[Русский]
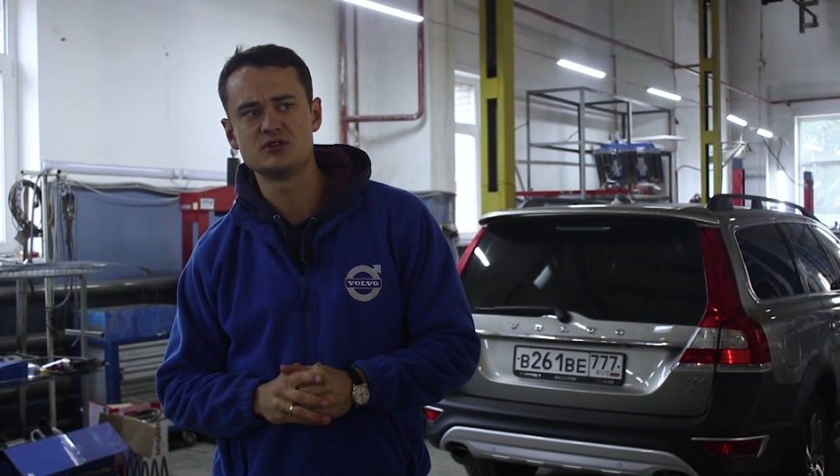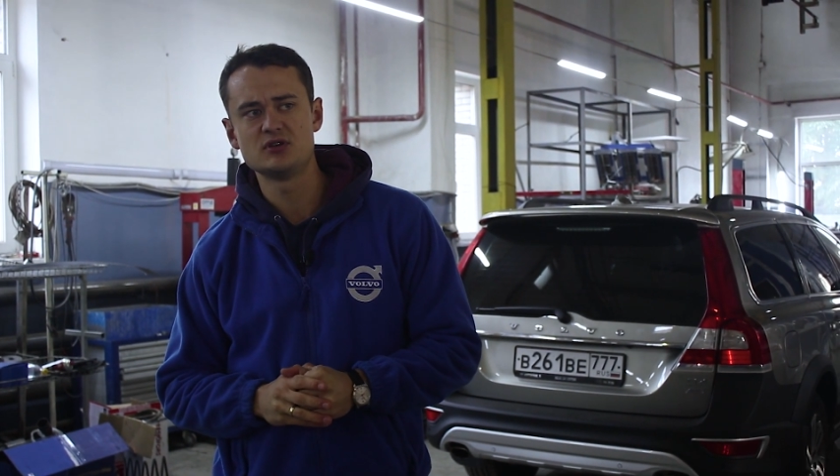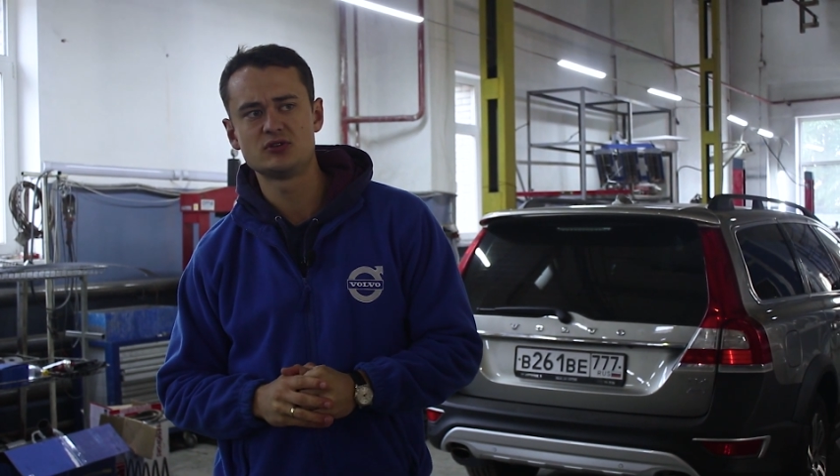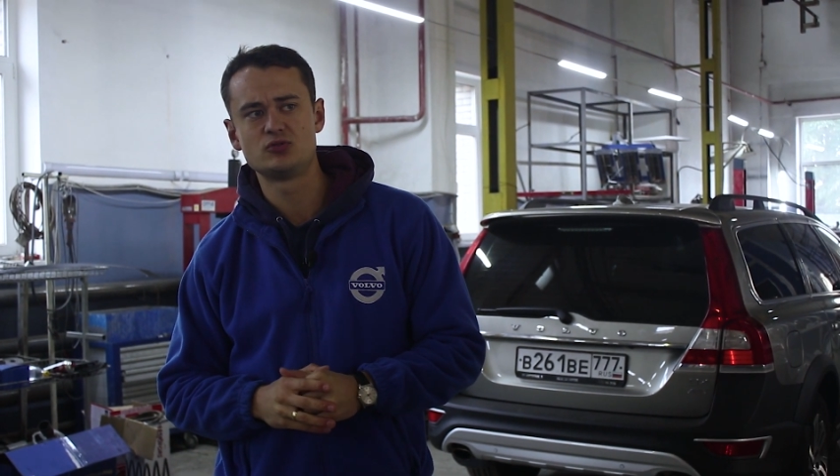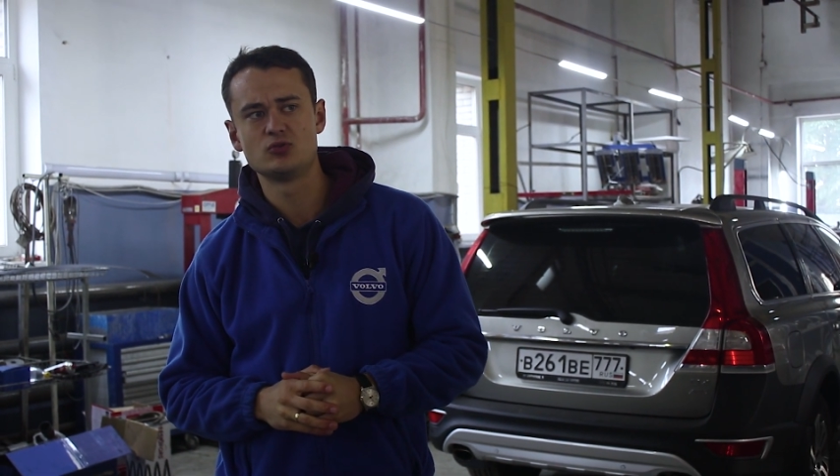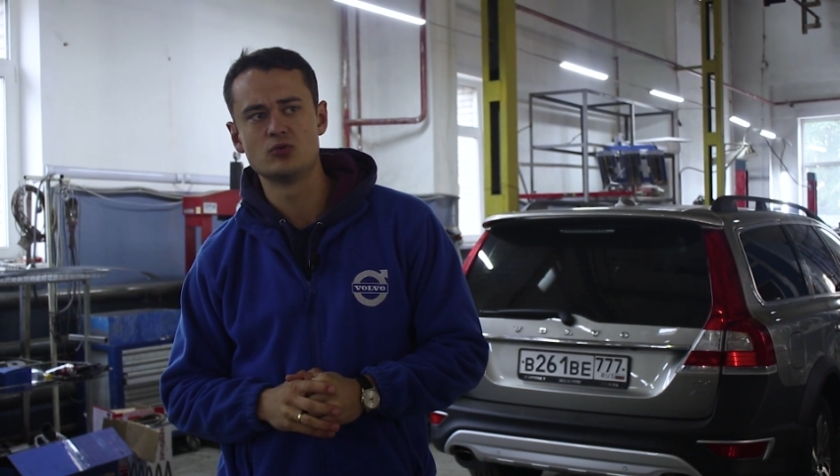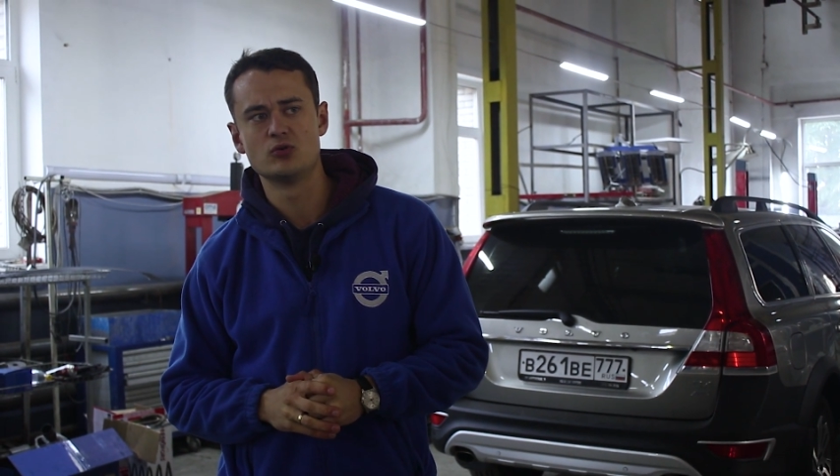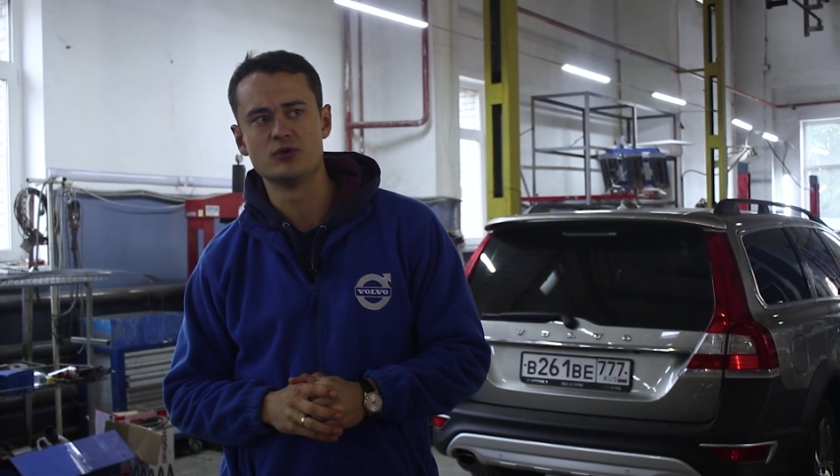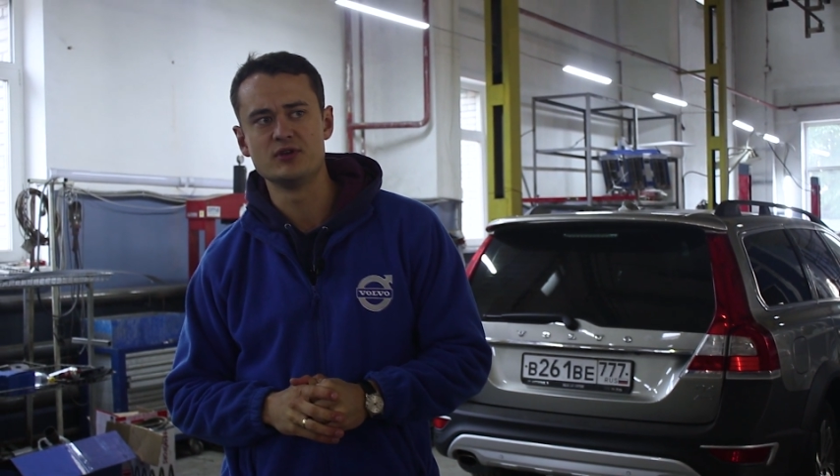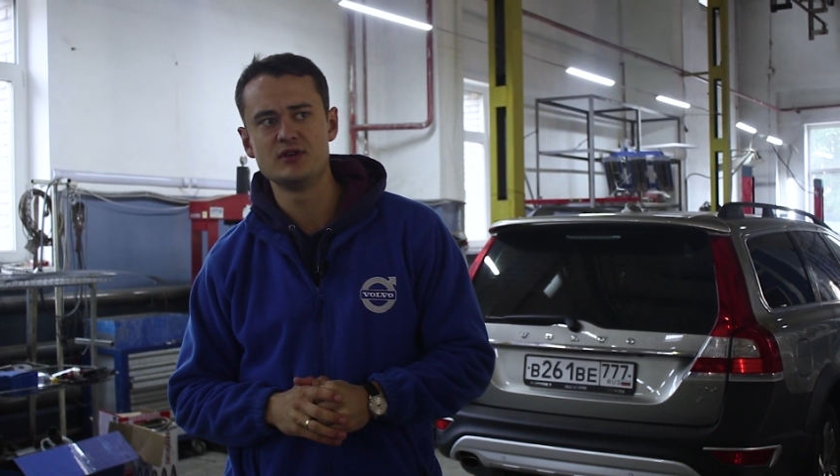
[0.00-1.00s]

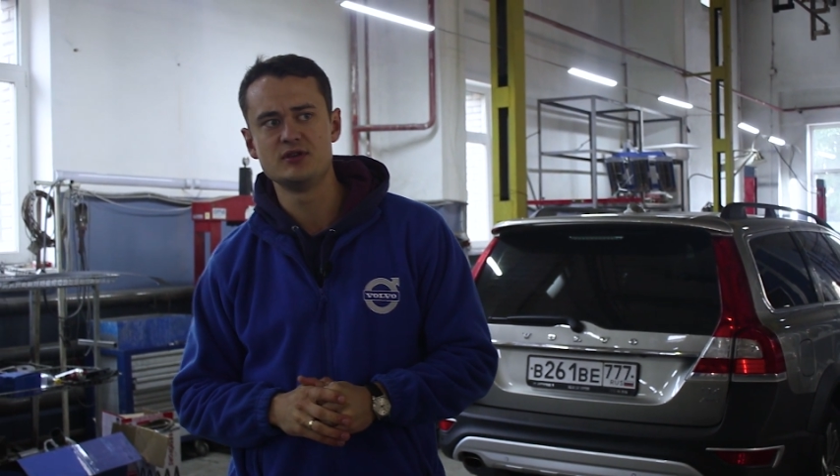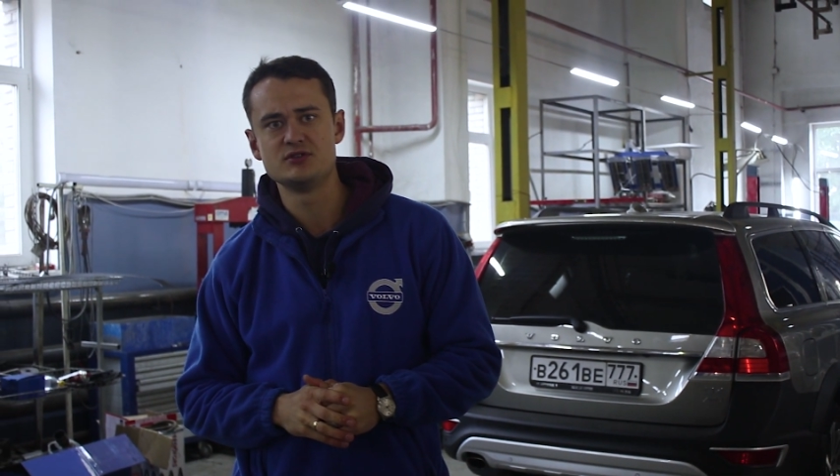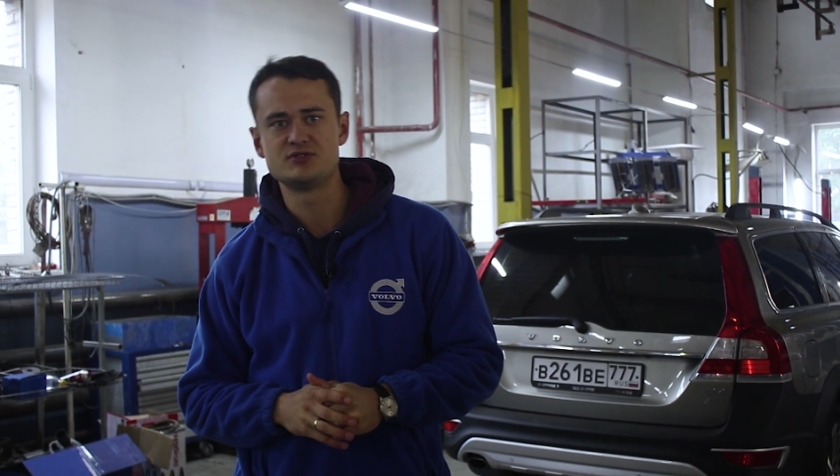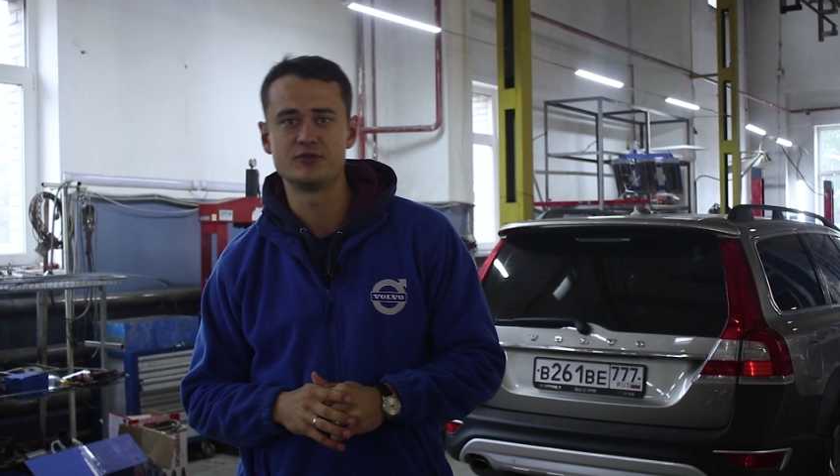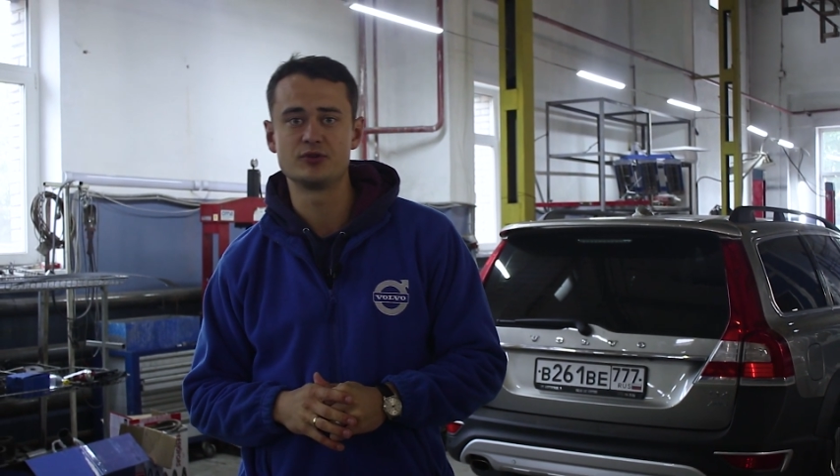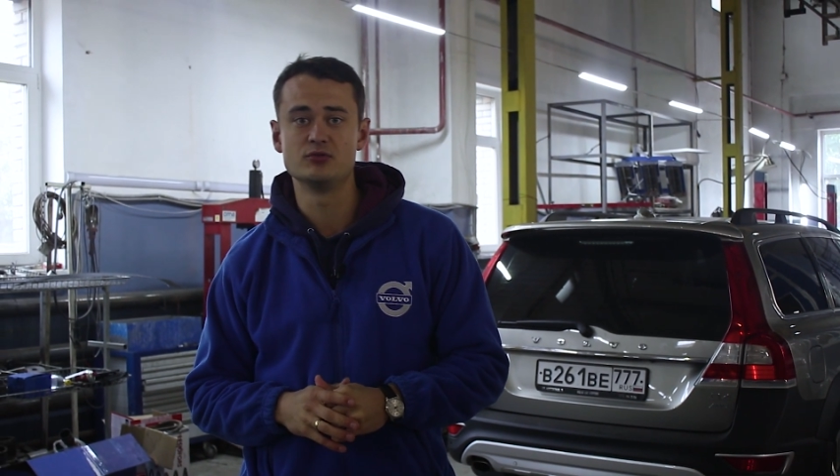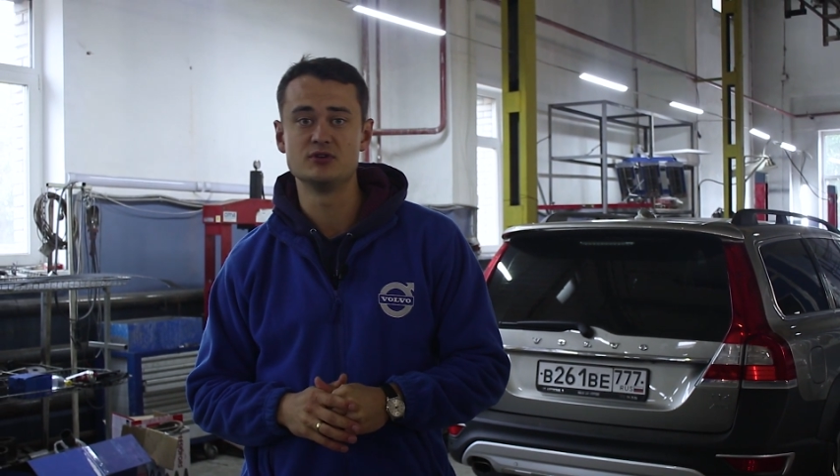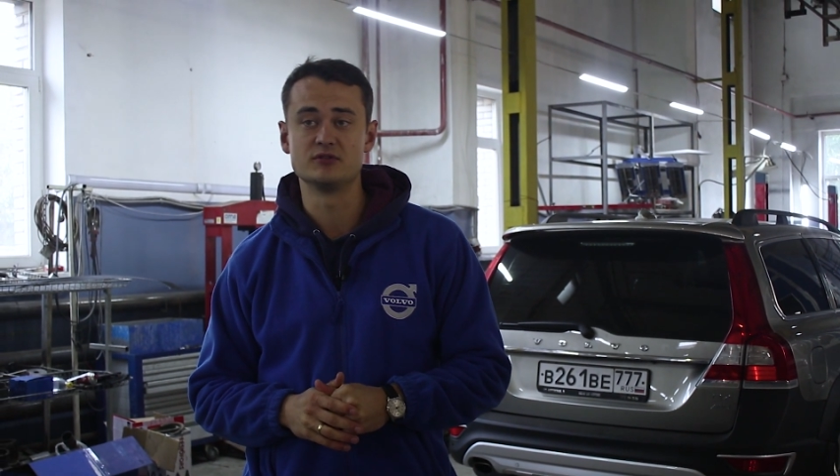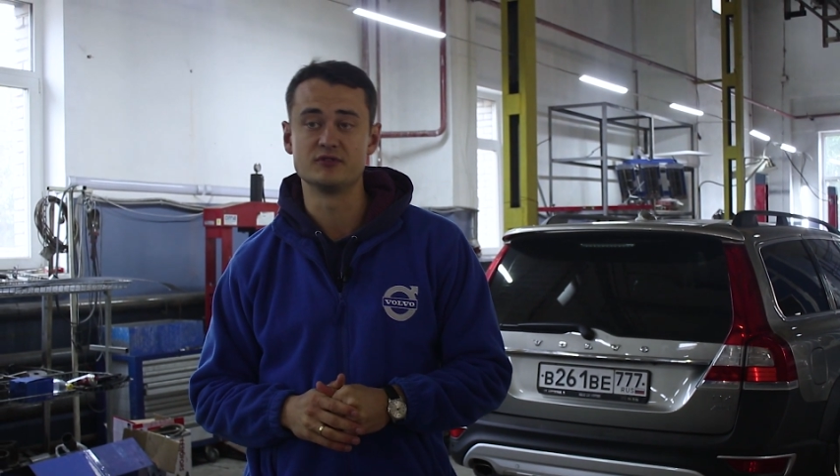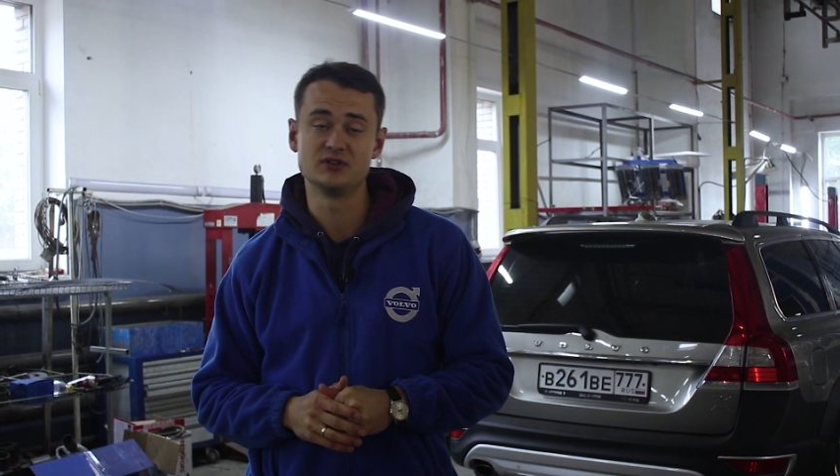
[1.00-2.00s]
нету и ничего
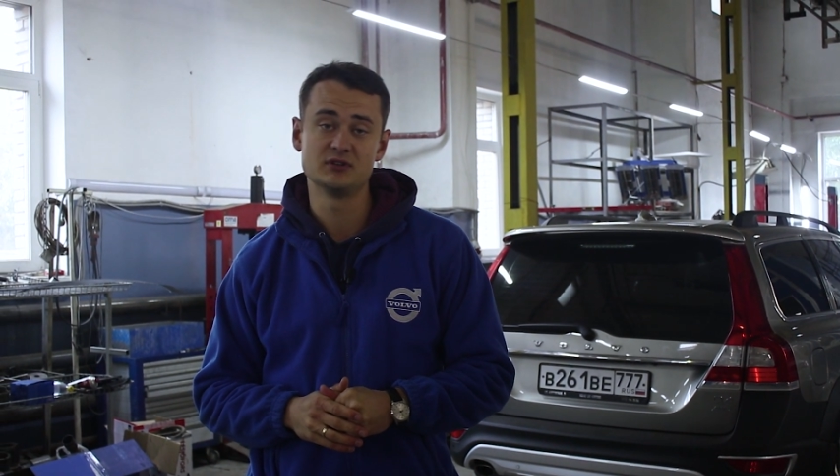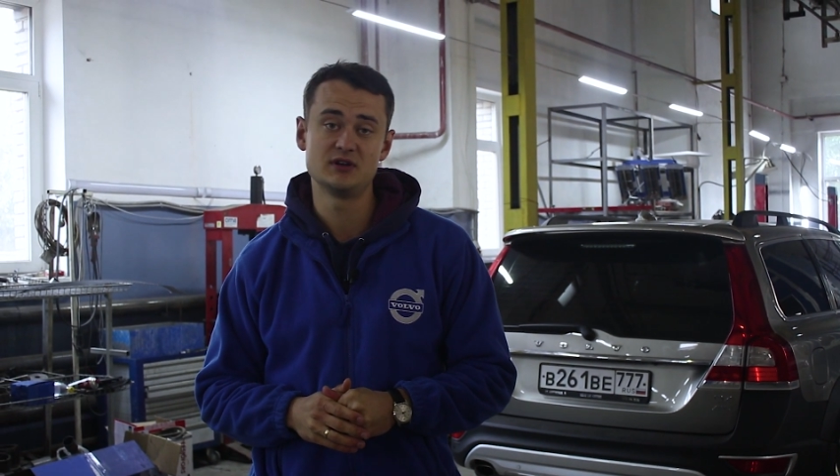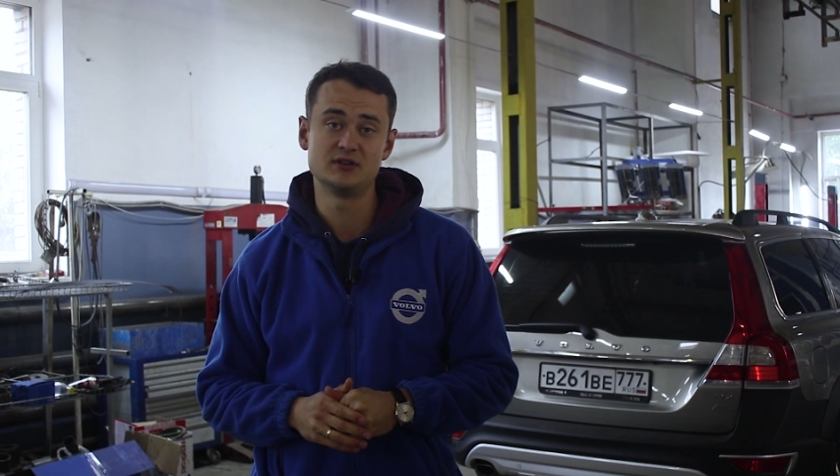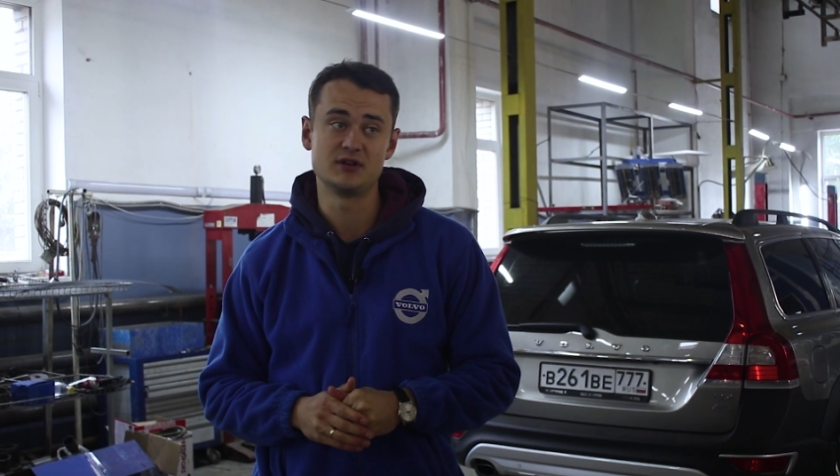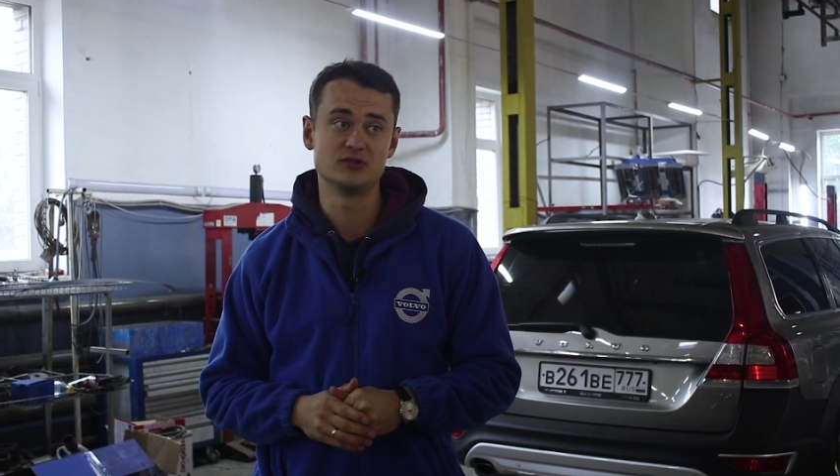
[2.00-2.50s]
регулировать не надо.